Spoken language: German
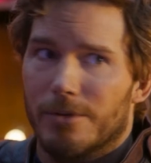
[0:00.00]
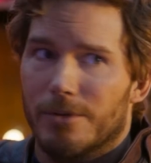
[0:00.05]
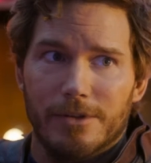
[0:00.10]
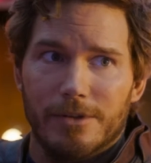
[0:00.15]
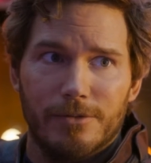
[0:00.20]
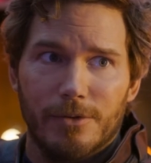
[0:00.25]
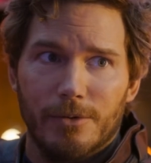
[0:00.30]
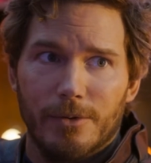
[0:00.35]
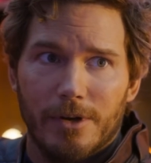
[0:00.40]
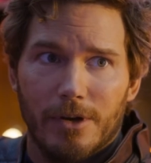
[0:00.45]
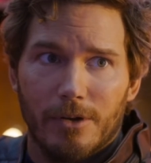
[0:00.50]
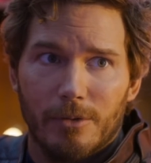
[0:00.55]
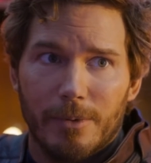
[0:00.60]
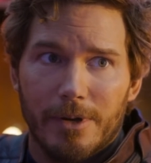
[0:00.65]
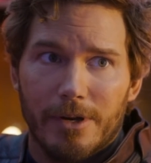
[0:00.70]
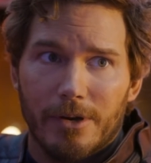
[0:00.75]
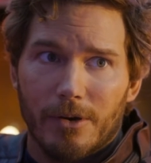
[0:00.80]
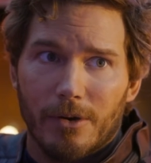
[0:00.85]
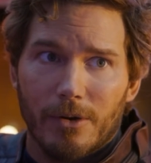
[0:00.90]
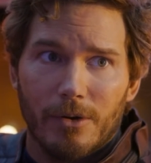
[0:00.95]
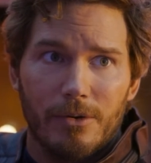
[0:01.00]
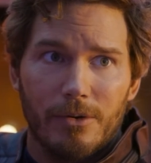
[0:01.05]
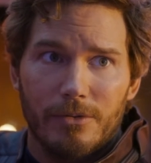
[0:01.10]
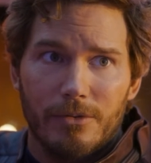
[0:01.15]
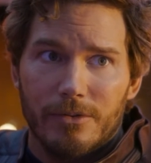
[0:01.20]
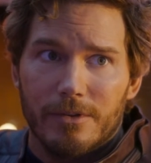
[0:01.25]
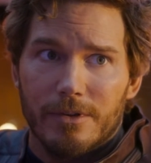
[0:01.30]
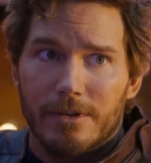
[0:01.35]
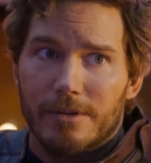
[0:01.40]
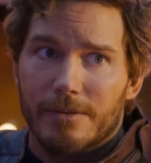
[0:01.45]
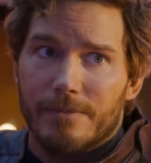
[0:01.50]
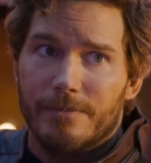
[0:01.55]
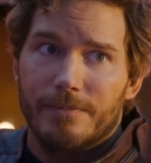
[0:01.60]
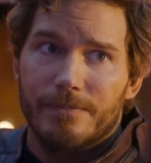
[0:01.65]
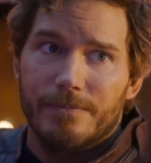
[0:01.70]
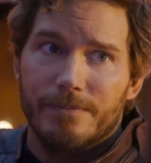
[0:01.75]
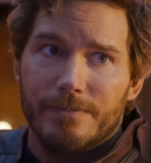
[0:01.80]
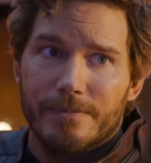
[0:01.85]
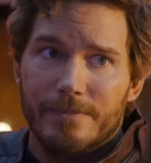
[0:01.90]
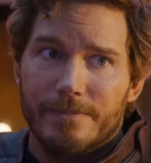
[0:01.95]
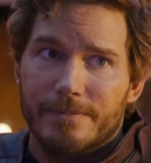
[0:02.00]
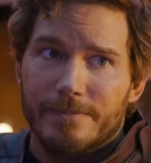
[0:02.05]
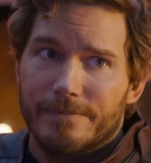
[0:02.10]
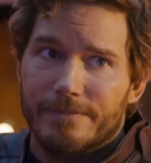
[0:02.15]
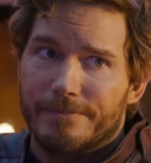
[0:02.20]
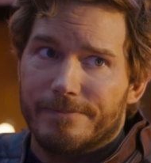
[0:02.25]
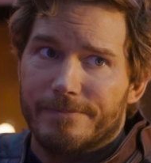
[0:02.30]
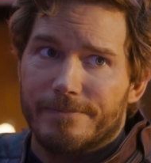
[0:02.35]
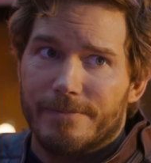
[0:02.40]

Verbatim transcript: auch, wie schon das Werewolf by Night Special,